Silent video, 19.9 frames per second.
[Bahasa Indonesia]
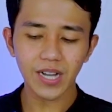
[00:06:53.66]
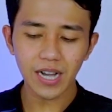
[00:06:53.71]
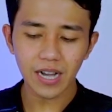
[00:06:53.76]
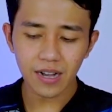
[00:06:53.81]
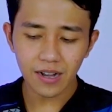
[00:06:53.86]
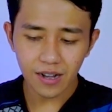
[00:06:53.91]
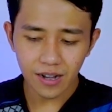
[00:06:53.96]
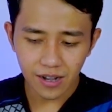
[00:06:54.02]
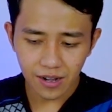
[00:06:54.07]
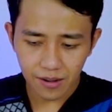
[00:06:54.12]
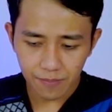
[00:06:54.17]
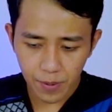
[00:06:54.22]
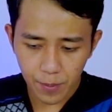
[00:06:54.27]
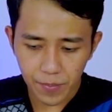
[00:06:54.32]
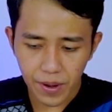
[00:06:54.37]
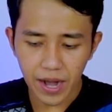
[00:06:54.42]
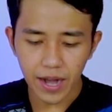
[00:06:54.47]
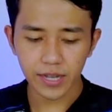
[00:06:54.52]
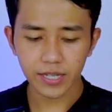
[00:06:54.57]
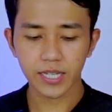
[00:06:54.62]
uh,
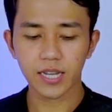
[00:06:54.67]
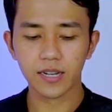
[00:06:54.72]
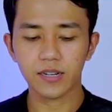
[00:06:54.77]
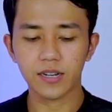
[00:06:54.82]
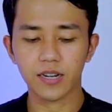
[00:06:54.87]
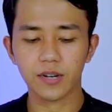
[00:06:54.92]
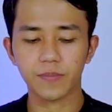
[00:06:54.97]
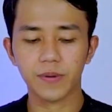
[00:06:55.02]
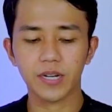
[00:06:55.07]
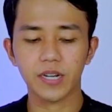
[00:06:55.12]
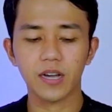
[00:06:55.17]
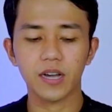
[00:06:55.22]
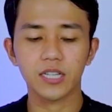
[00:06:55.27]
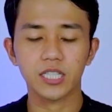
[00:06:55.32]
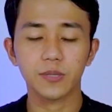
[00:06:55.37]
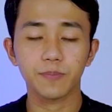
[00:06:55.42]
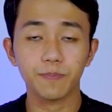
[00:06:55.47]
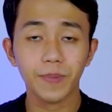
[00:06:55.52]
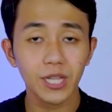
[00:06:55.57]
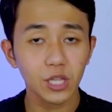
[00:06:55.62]
pembahasan daripada
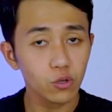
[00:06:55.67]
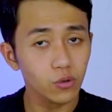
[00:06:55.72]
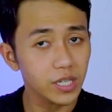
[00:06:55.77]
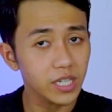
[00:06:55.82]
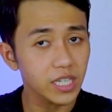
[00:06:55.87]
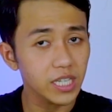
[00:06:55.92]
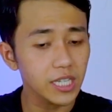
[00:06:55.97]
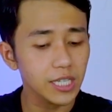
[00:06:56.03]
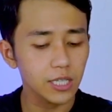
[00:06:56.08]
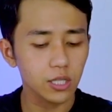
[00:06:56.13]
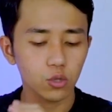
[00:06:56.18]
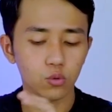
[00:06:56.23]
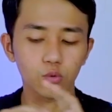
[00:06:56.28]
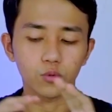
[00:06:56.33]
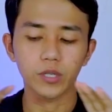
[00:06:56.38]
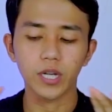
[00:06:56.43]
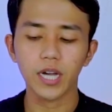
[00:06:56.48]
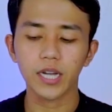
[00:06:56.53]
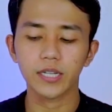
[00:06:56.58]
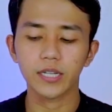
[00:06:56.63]
sepatu ini
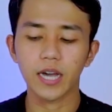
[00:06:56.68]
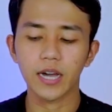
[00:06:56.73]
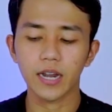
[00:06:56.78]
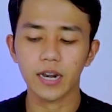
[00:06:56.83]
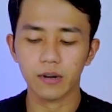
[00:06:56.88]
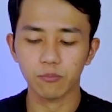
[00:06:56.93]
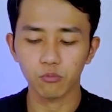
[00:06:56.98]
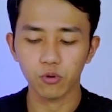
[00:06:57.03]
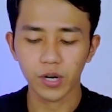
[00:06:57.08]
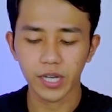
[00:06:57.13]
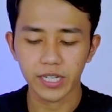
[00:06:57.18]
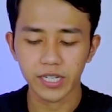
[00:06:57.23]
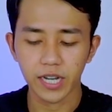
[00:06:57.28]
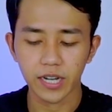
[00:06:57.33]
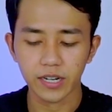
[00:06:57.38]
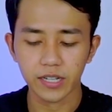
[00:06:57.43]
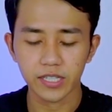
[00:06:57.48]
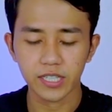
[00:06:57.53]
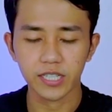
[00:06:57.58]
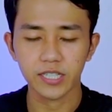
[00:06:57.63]
sudah da mulai
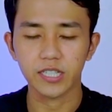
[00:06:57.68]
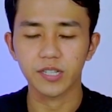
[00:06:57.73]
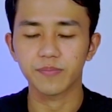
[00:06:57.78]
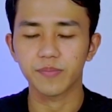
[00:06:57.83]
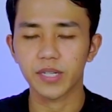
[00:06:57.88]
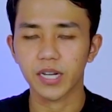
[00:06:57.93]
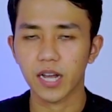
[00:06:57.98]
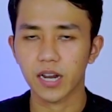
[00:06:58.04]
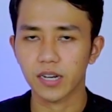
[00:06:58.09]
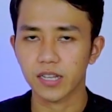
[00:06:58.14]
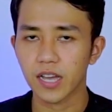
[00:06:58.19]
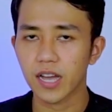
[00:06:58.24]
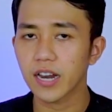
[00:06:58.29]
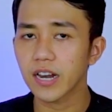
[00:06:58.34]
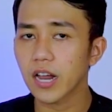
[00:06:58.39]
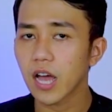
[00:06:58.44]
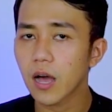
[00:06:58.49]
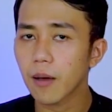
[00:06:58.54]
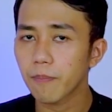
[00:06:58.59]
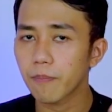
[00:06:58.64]
dari sistem
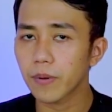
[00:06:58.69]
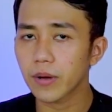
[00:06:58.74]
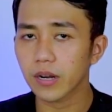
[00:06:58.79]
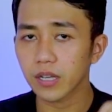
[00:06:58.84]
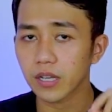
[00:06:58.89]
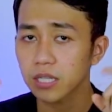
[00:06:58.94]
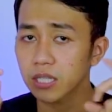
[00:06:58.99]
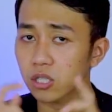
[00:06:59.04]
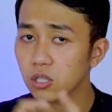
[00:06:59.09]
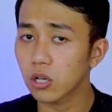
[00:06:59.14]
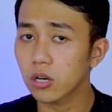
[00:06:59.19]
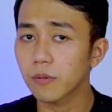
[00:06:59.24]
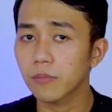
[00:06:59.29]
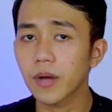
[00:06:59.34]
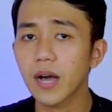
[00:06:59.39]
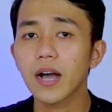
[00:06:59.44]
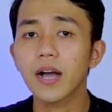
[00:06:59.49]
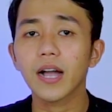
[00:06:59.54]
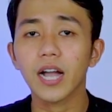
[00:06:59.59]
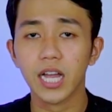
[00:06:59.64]
penalian, upper, insole,
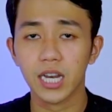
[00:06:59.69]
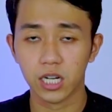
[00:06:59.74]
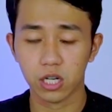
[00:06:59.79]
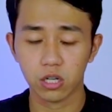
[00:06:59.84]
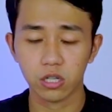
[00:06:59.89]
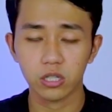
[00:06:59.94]
bahkan